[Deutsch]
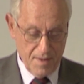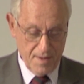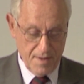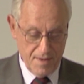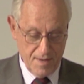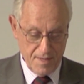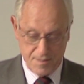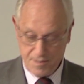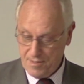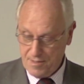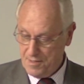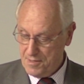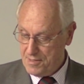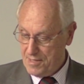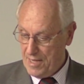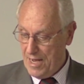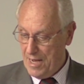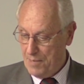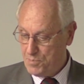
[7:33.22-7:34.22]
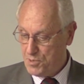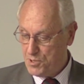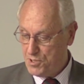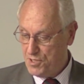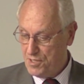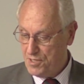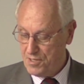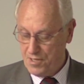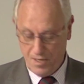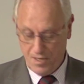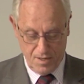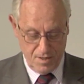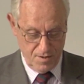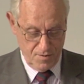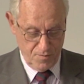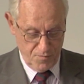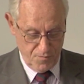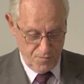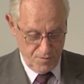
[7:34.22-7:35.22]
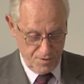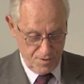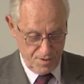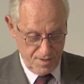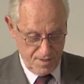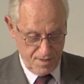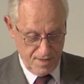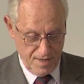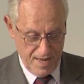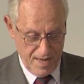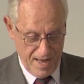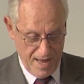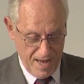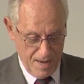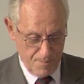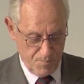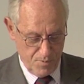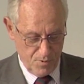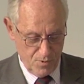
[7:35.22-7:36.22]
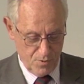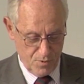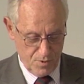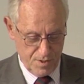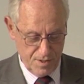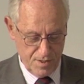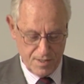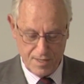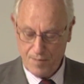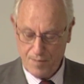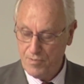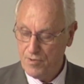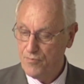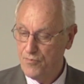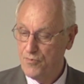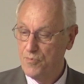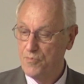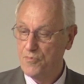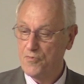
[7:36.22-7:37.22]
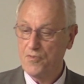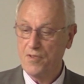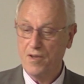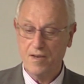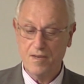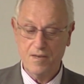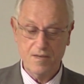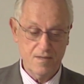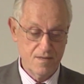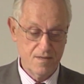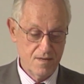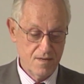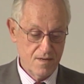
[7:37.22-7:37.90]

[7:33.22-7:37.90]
Erstens Abschied von der Apologie. Ich habe fünf Teile.